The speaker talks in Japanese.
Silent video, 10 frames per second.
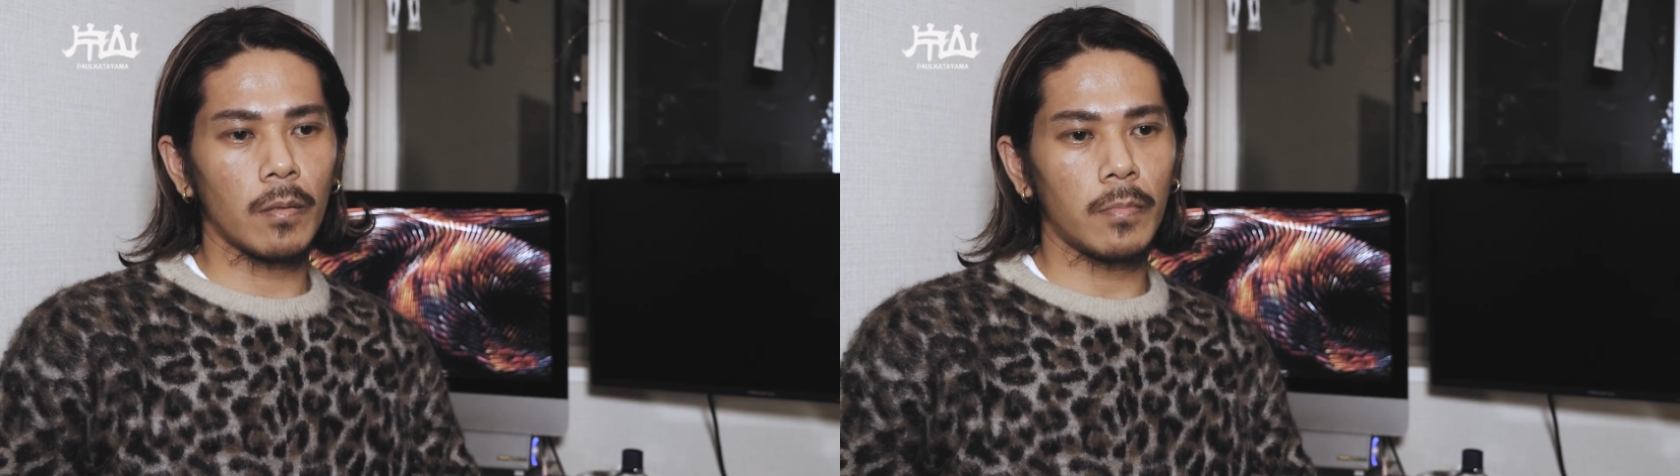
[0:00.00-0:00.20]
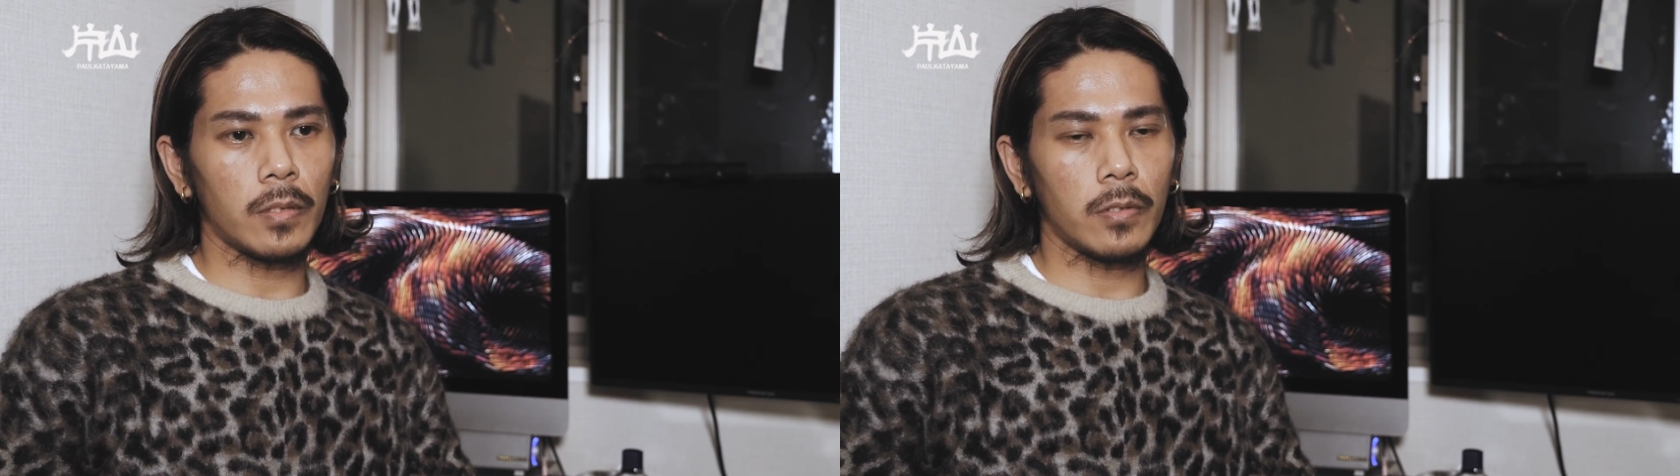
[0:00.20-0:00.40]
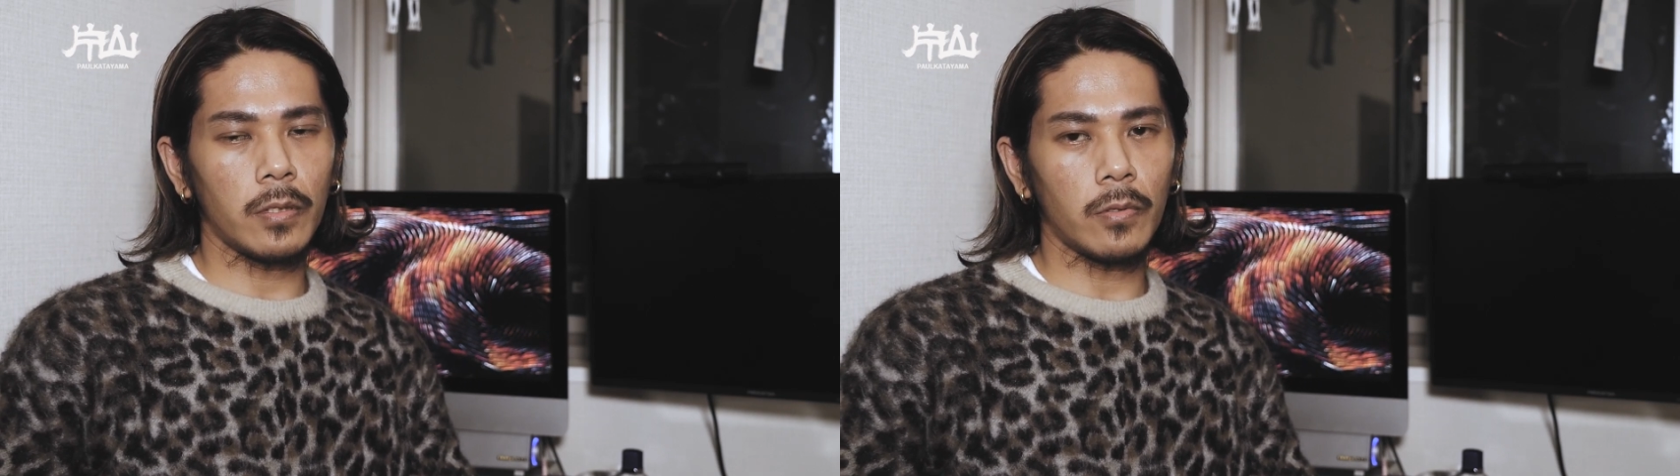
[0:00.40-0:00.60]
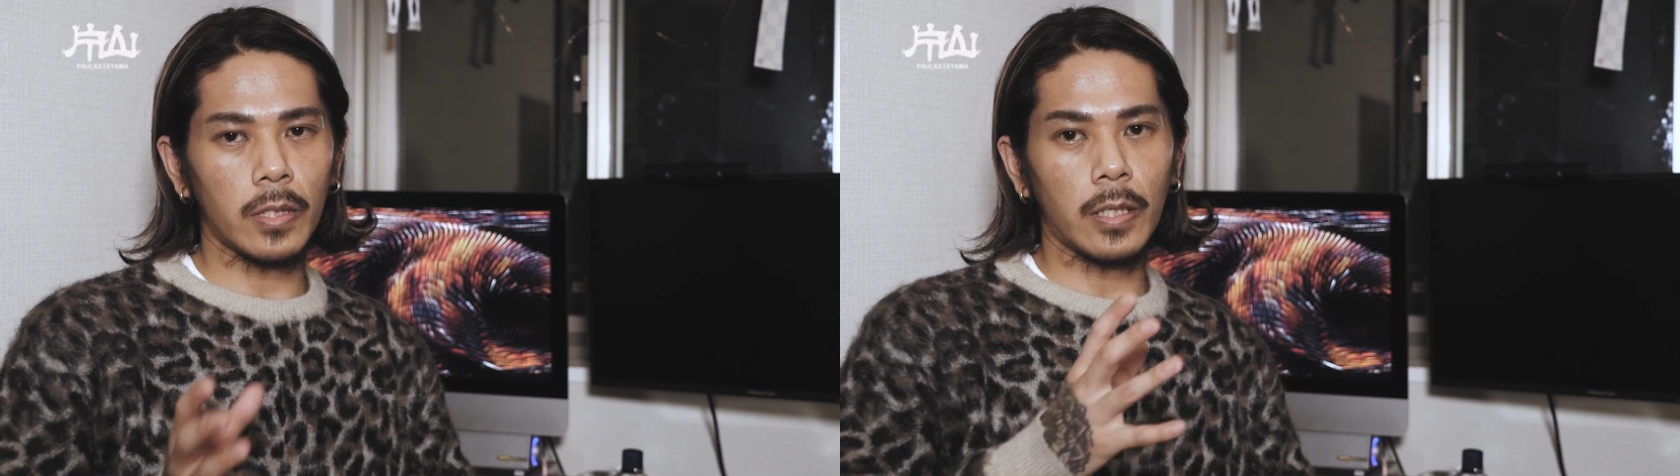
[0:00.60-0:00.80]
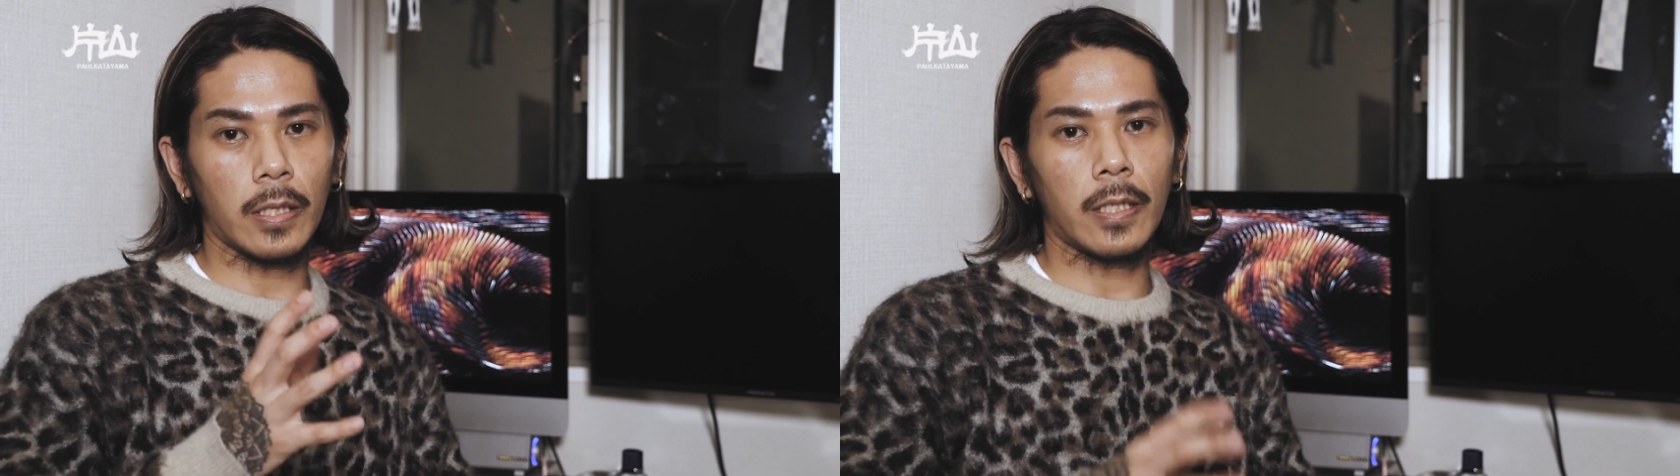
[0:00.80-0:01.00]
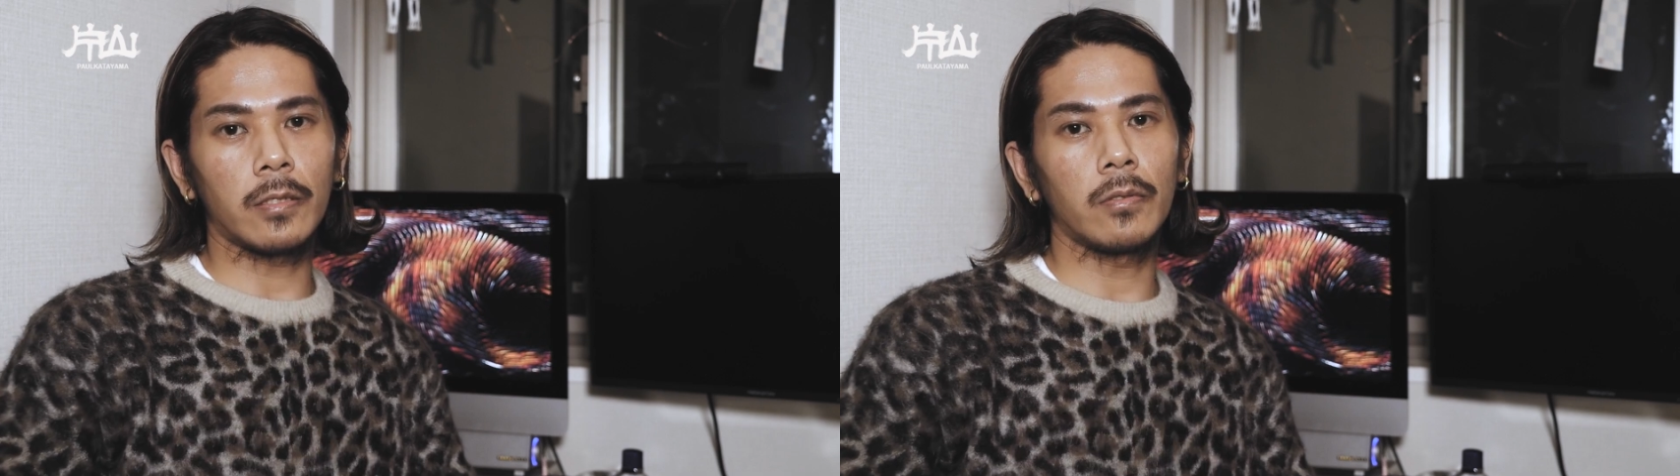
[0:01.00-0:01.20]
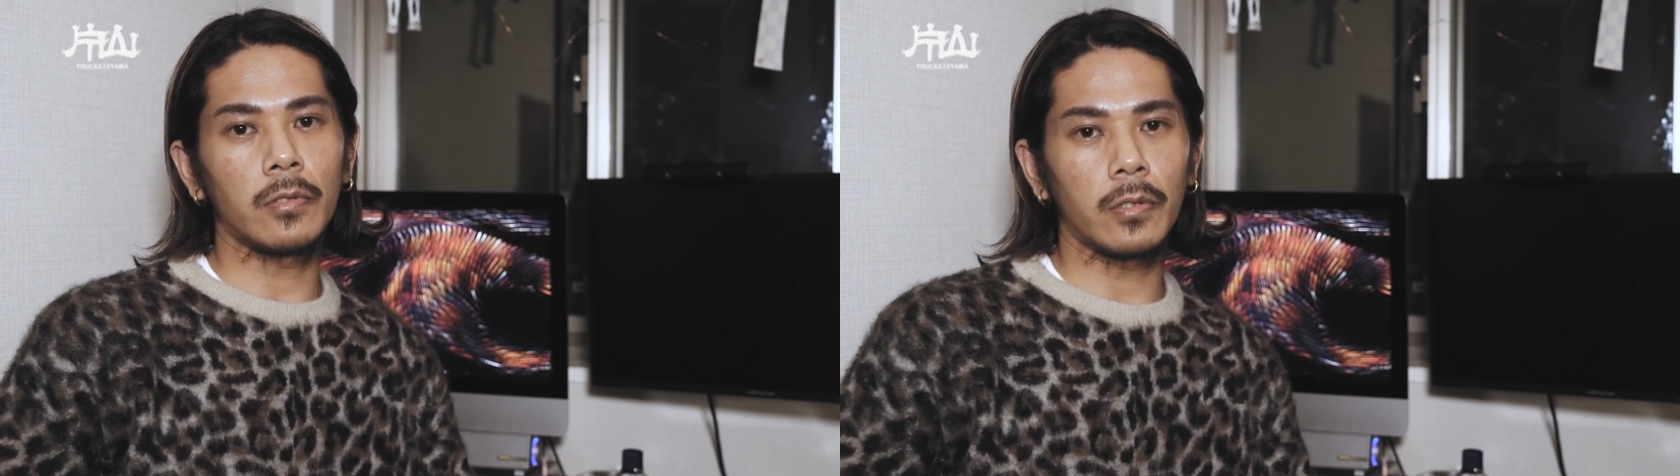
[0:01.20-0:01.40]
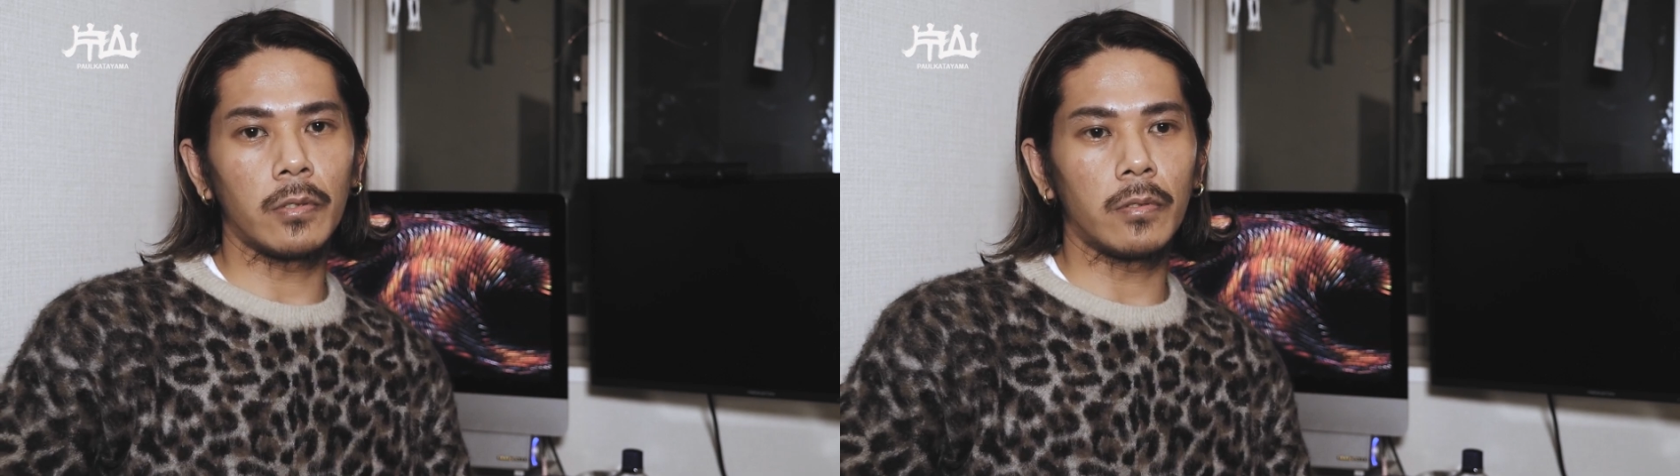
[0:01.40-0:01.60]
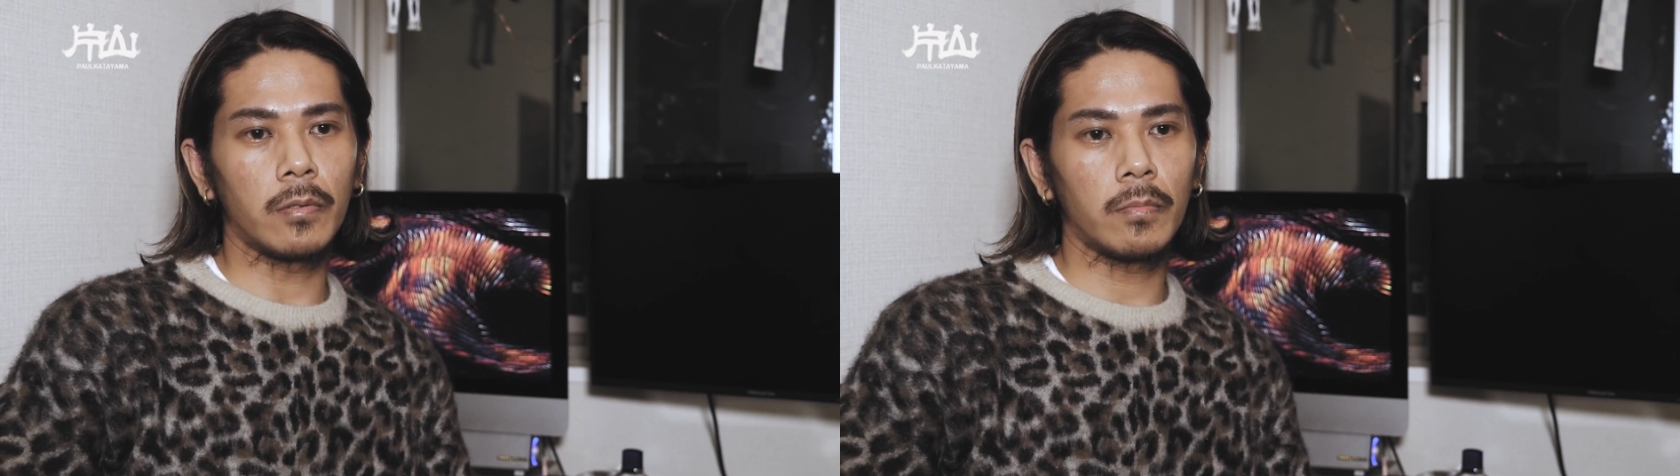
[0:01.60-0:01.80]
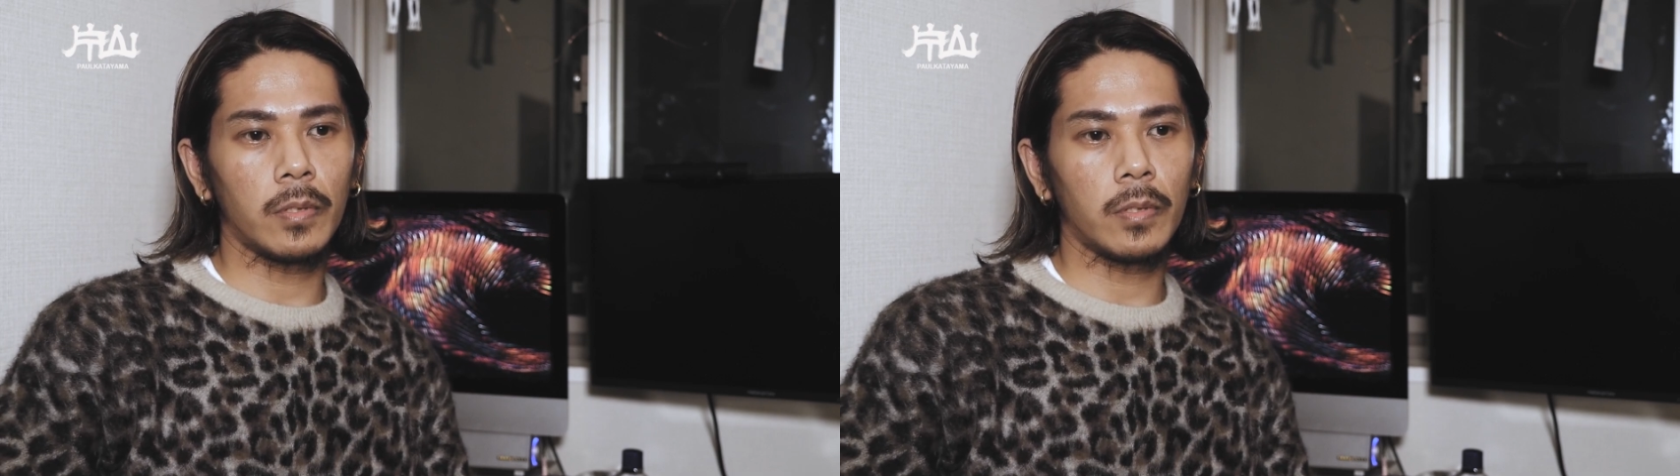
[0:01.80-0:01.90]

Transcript: まあ、それで大阪で活動していると